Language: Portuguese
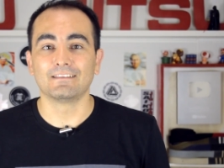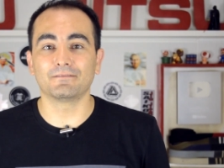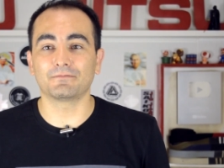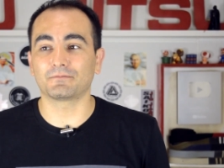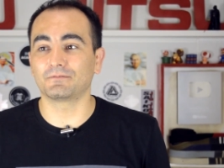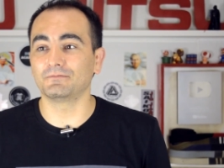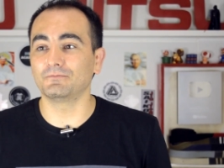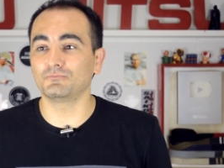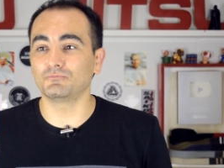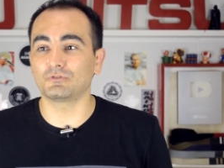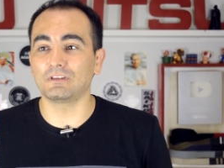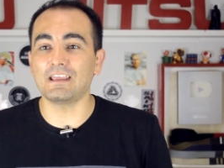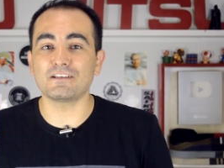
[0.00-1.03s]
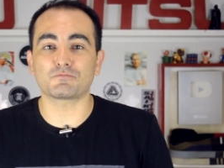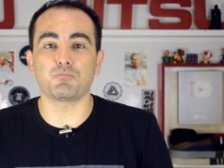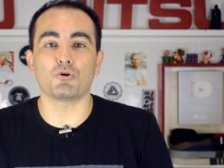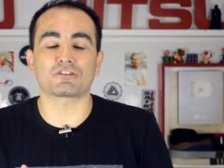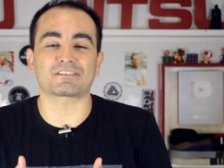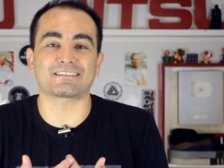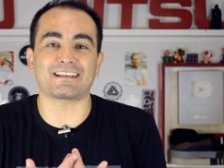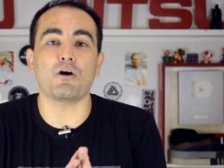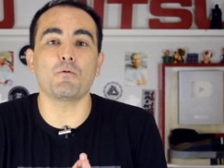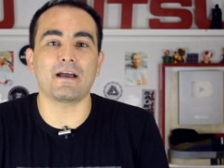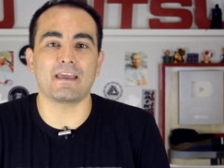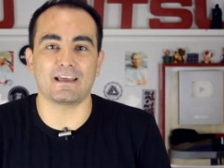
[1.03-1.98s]
nem esboçar
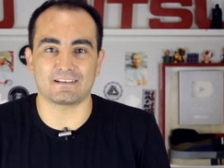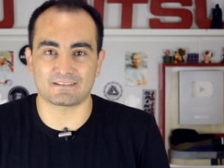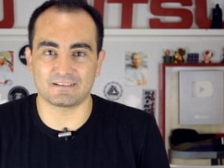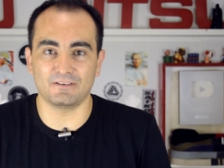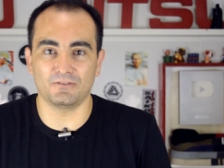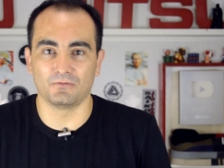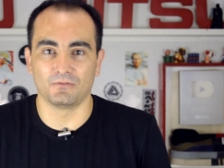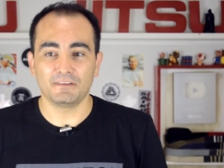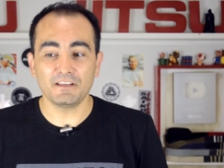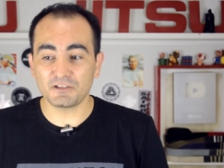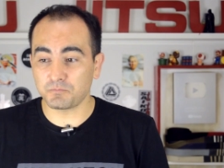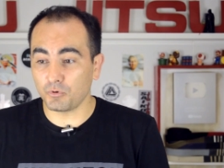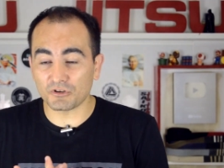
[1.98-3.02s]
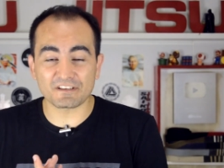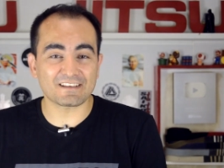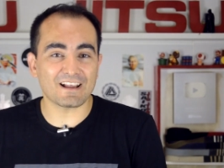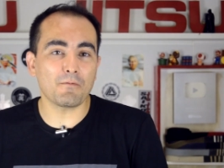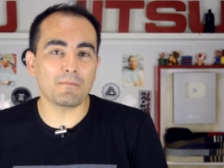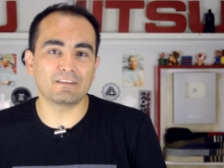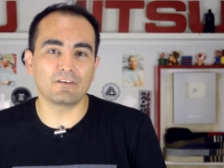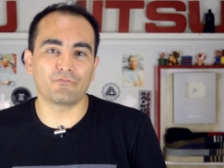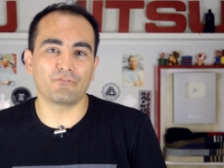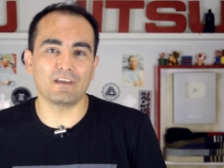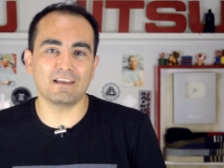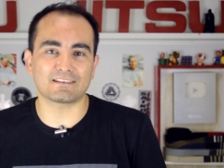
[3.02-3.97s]
uma reação, nem esboçar uma
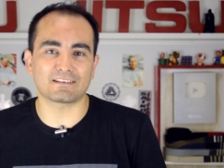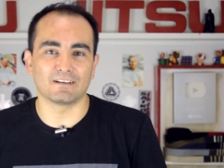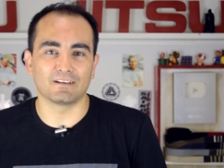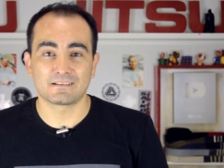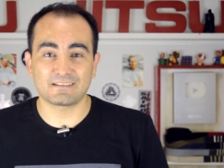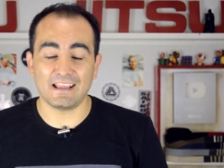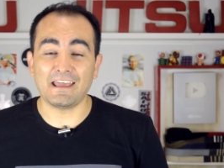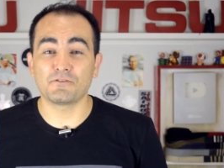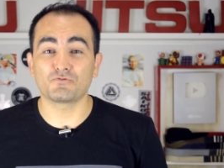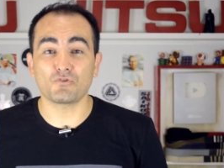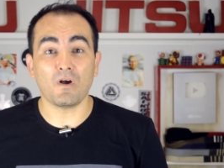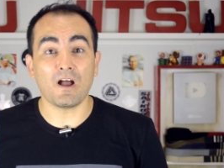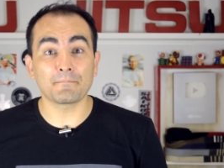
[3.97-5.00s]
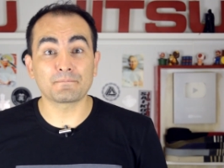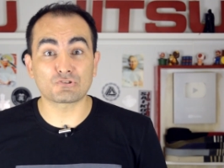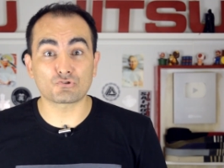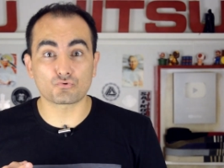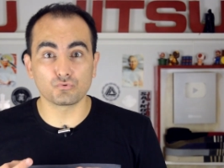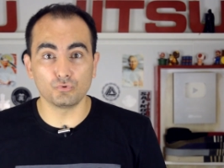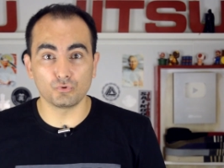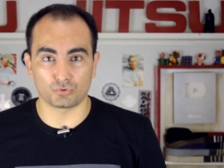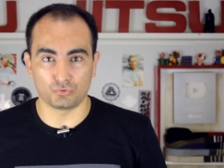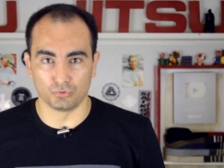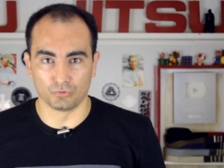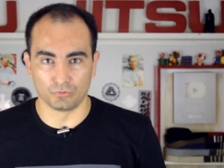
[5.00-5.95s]
defesa. Sério, isso é um
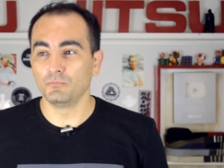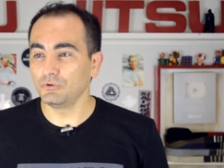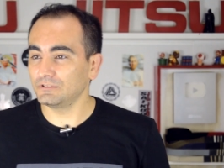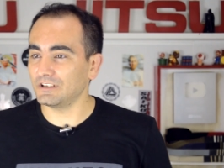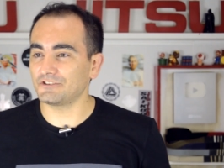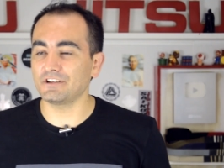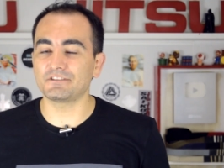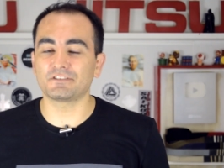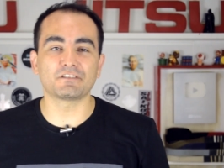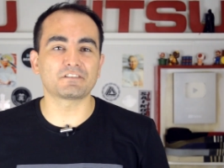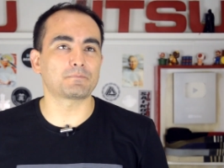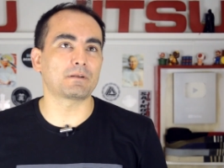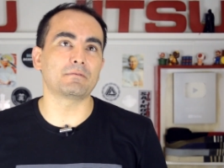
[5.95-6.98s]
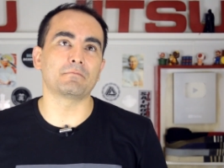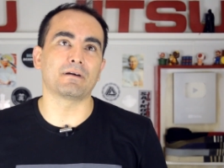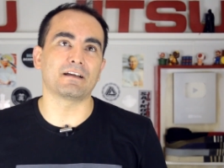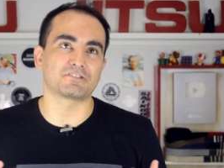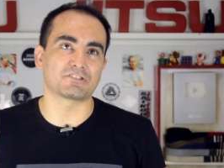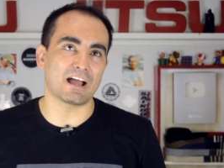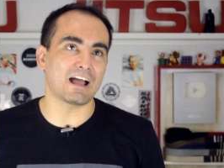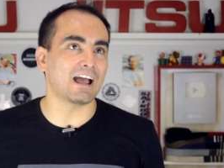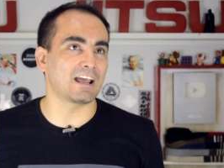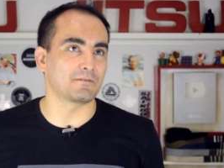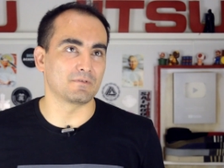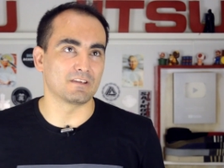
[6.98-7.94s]
absurdo. Muita gente diz para mim, mas
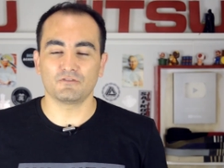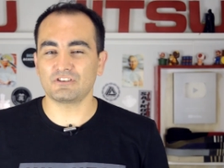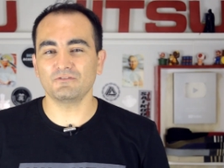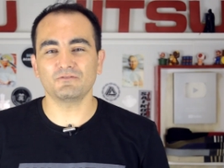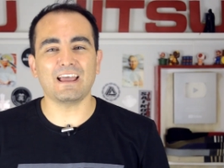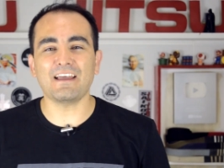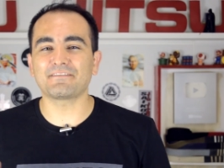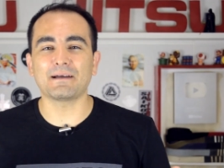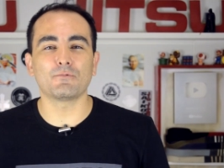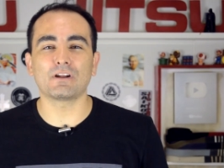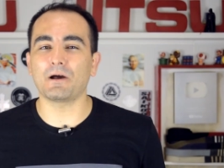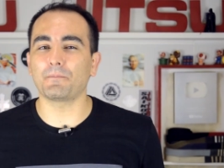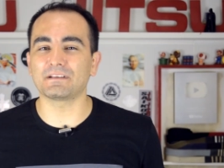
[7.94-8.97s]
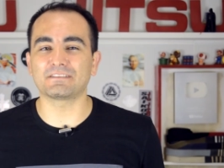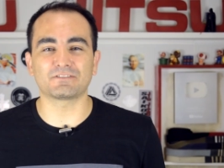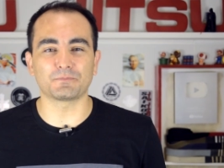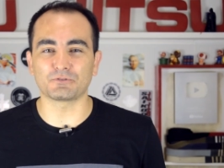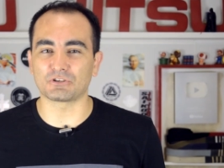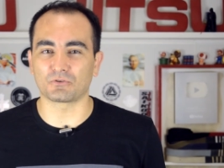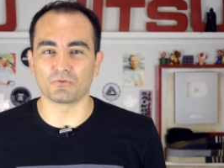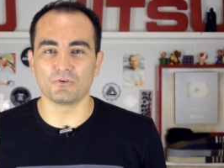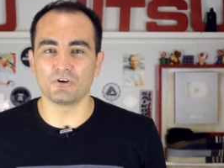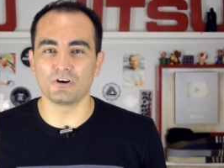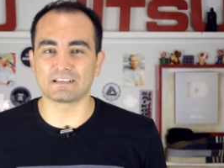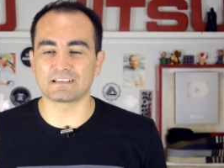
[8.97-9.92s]
Jaime, você não deve dar moral para esse tipo de
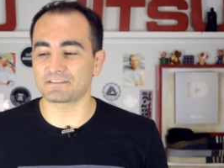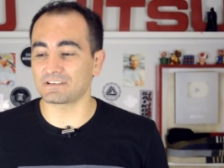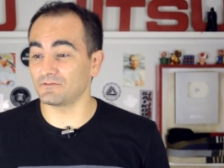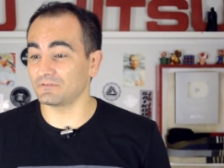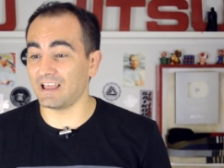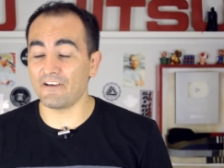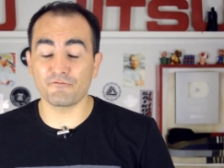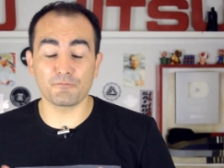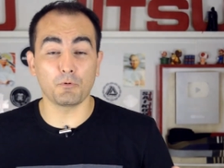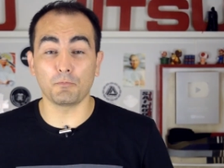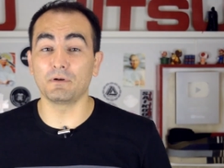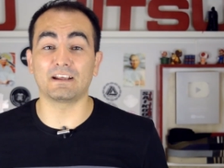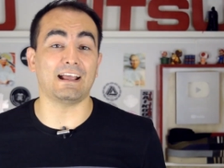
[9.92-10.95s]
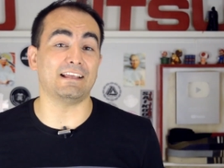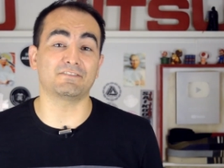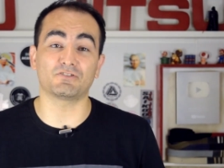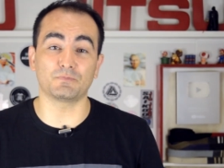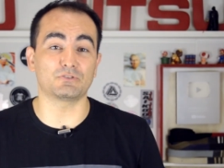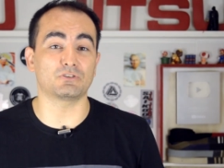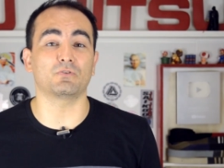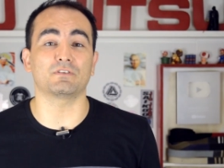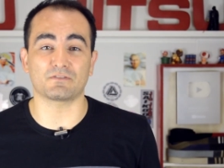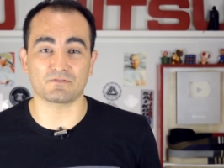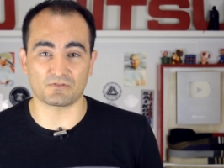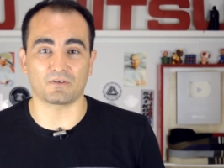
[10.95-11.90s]
coisa, você não deve publicar esse tipo de
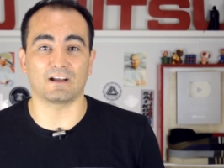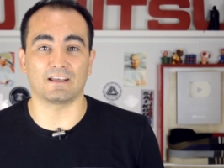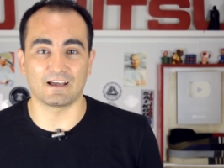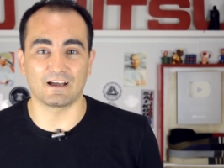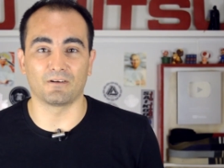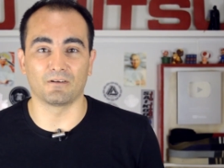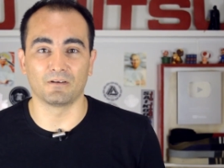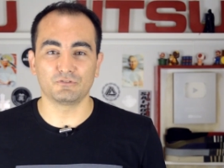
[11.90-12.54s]
coisa no seu canal.